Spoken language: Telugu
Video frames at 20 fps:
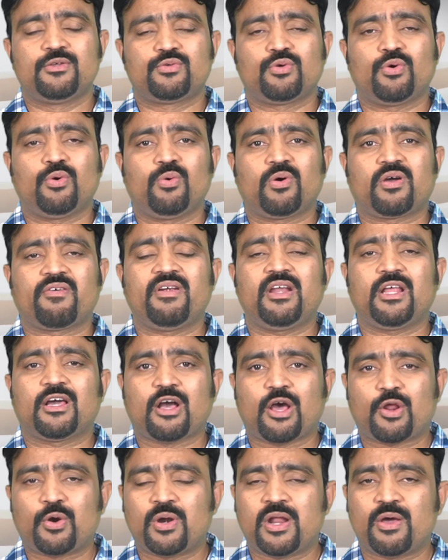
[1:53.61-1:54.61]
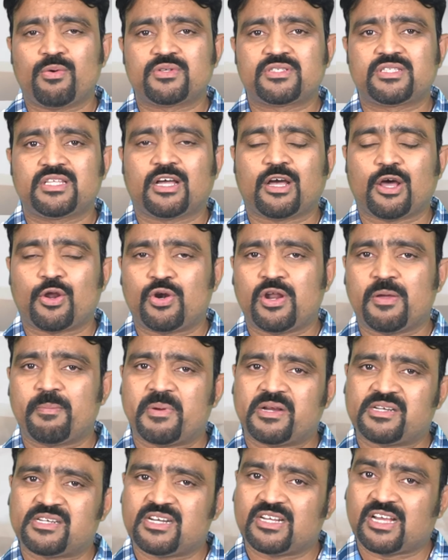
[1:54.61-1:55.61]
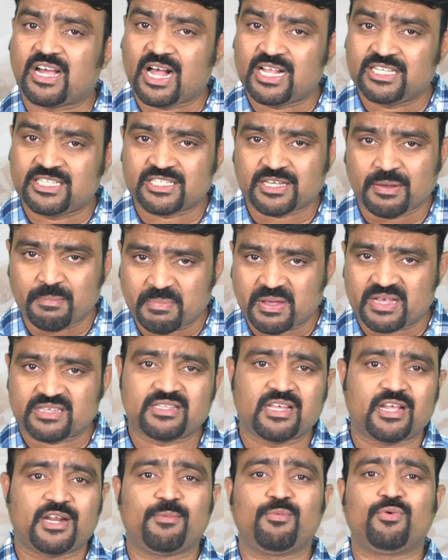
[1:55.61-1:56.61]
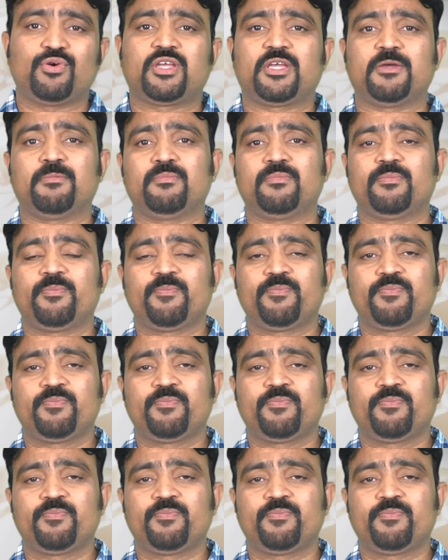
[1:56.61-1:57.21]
సో ఒకవేళ కరోనా వస్తే కరోనా పేషెంట్ని కాల్చి చంపేస్తారేమో కిమ్